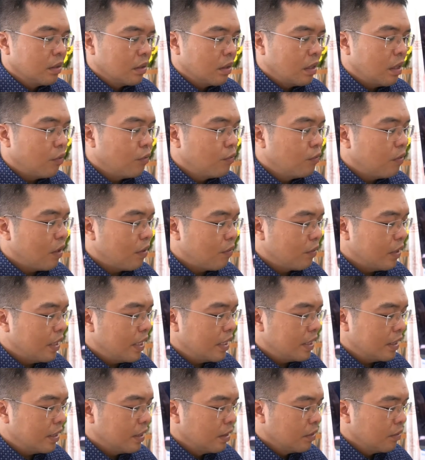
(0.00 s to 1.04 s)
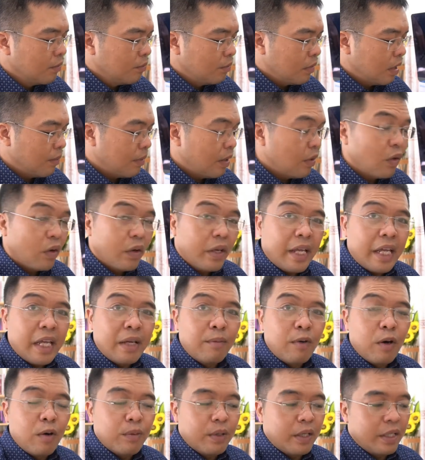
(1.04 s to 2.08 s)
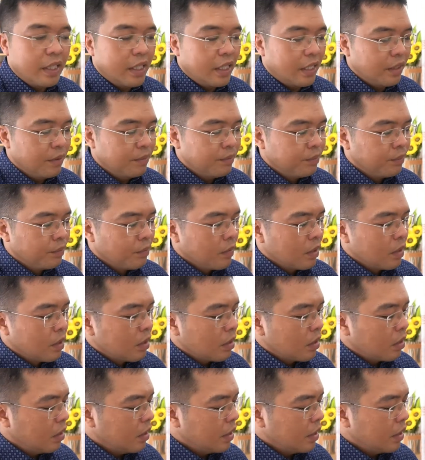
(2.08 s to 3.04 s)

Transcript: không phòng lên mà báo lỗi E1 là gì. Có